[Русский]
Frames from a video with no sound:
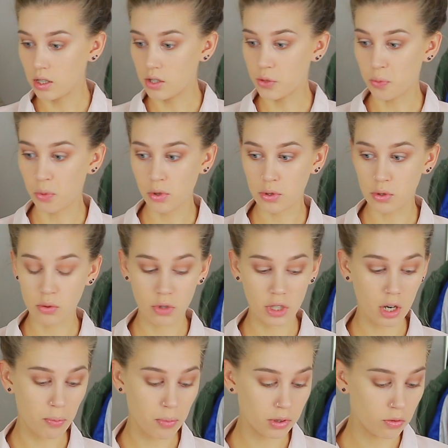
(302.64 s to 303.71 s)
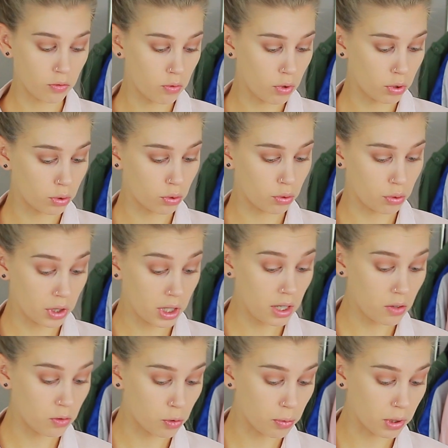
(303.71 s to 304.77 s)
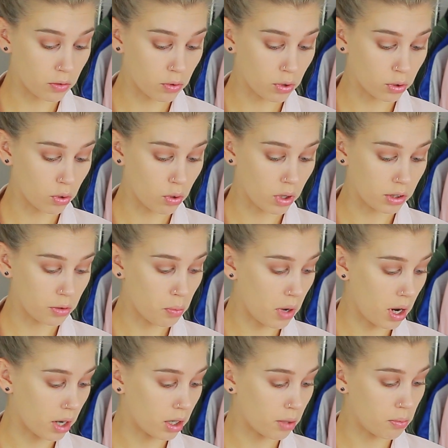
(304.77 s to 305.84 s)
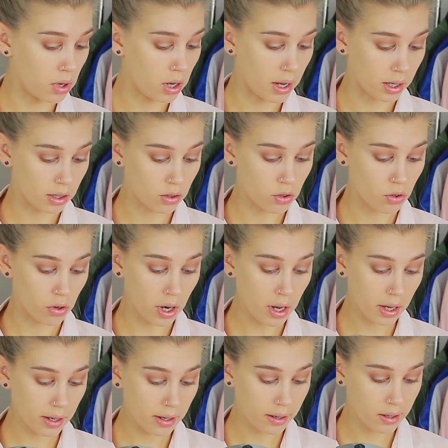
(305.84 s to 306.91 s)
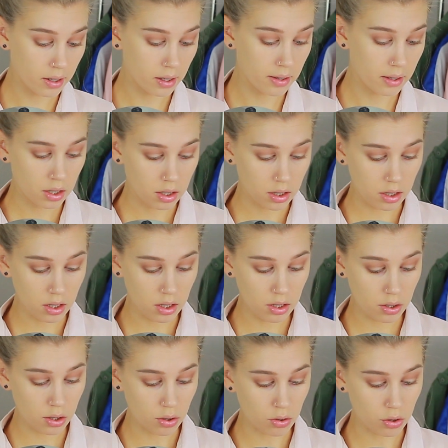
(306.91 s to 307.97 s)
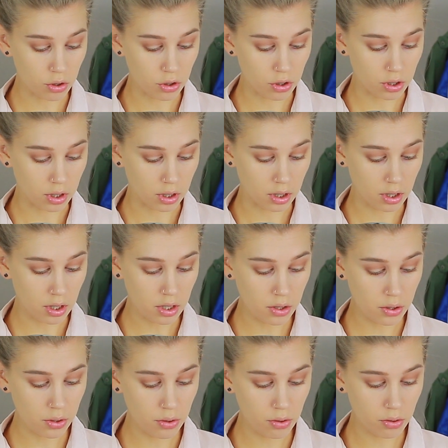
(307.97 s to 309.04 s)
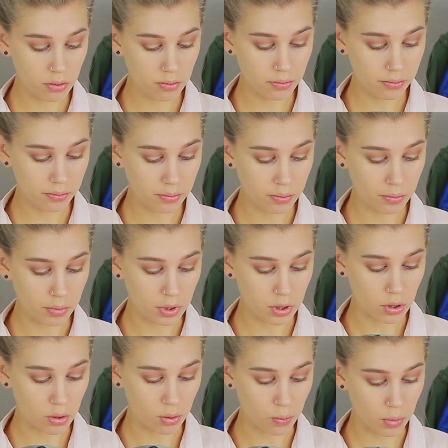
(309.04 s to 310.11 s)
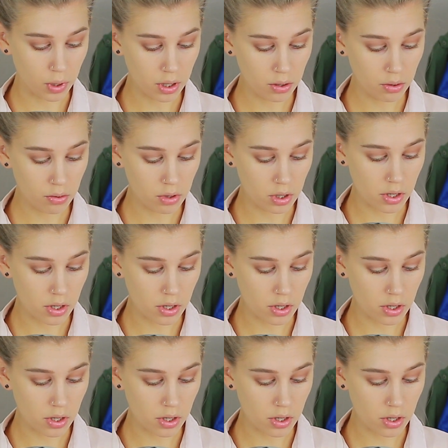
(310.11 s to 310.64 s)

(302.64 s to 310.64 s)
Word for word: Использую я подводку, гелевую подводку от MAC Black Track и скошенной кистью приступаю